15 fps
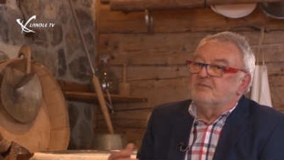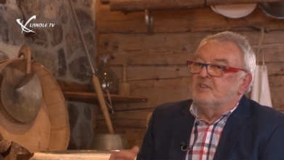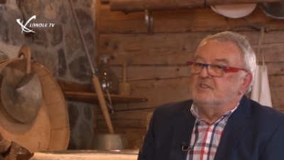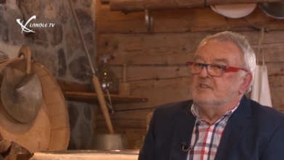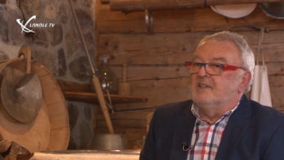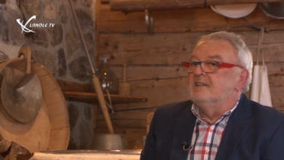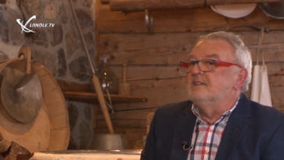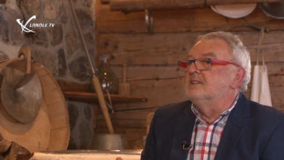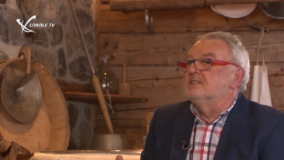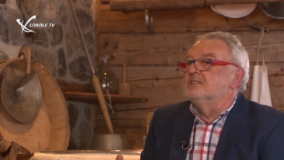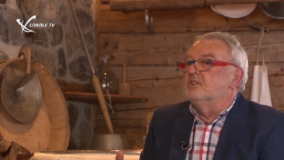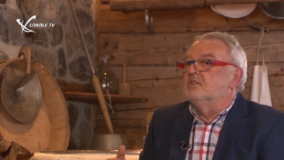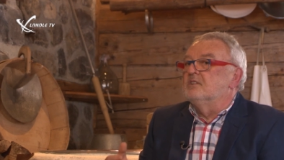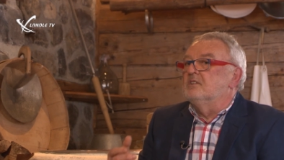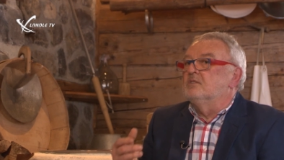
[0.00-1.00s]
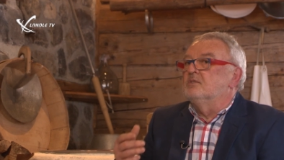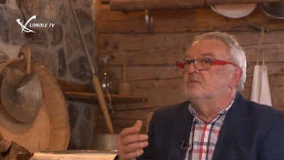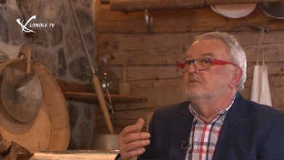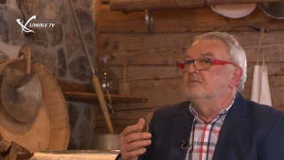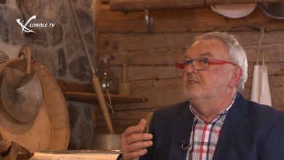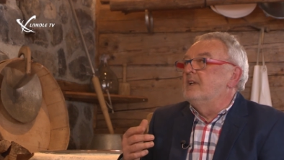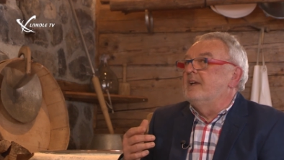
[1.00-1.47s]
Verständnis hat
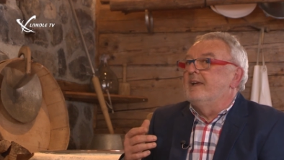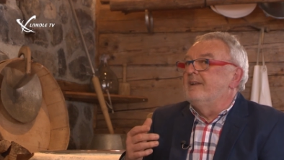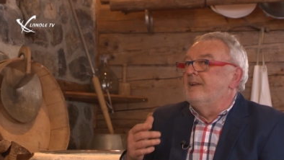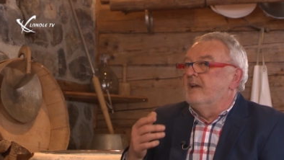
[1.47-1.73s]
oft ein